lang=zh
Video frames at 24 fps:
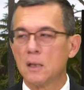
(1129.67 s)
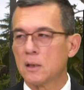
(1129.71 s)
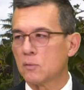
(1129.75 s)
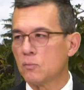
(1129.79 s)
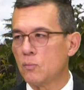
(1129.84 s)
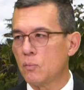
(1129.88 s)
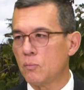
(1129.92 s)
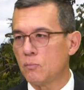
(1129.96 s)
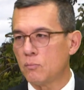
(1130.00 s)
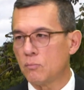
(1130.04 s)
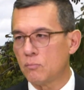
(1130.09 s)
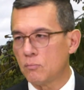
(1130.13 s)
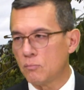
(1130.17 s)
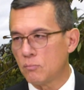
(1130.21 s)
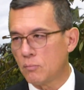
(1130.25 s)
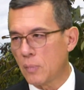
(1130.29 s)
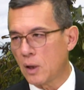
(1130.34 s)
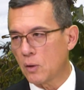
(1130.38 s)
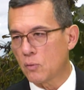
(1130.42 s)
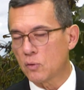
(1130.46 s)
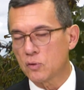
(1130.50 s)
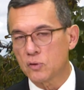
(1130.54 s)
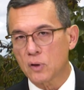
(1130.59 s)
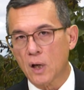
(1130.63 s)
嗯，
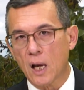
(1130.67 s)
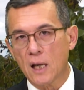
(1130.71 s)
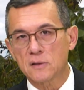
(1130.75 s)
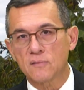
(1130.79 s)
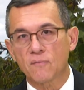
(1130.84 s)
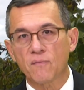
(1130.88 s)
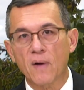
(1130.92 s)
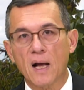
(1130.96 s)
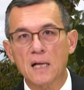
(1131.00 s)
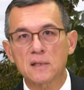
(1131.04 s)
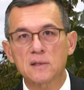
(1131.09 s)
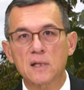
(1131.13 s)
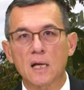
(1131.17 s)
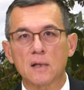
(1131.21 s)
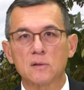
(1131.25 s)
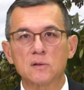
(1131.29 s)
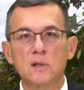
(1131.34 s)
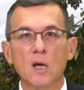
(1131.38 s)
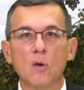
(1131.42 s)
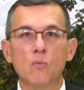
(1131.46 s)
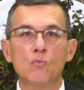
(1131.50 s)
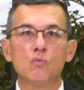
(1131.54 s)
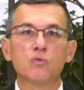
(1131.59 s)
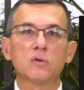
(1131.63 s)
美国就开始发展
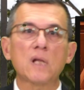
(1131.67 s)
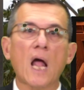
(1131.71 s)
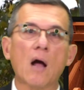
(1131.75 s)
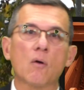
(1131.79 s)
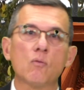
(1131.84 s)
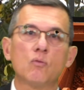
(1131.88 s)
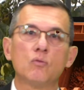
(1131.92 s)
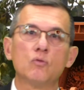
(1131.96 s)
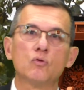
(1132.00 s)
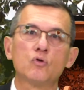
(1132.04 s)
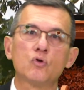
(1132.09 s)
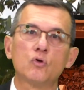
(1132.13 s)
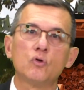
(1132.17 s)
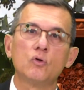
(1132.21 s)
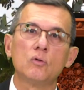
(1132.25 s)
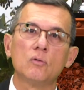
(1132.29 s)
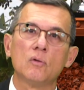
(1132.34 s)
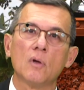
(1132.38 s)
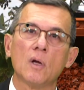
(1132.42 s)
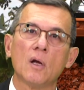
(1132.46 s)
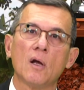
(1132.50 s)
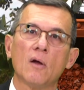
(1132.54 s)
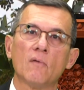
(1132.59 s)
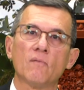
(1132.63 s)
在五大湖区
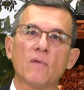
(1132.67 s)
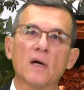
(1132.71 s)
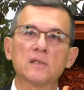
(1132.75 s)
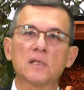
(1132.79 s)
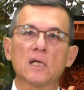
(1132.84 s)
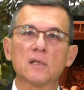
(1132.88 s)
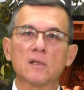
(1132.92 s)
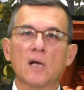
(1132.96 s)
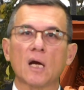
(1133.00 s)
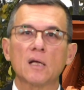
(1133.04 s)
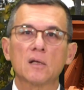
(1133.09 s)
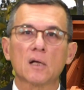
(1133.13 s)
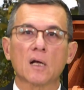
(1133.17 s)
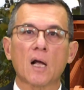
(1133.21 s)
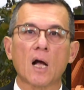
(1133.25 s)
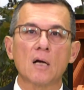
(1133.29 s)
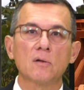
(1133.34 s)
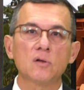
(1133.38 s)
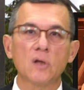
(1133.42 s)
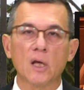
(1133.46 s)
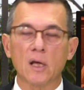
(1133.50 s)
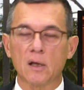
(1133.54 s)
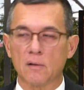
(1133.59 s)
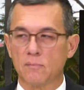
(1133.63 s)
发展它的
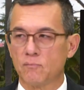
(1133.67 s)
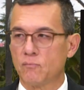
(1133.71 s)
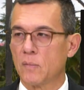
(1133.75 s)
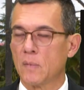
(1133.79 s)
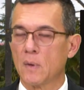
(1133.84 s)
钢铁。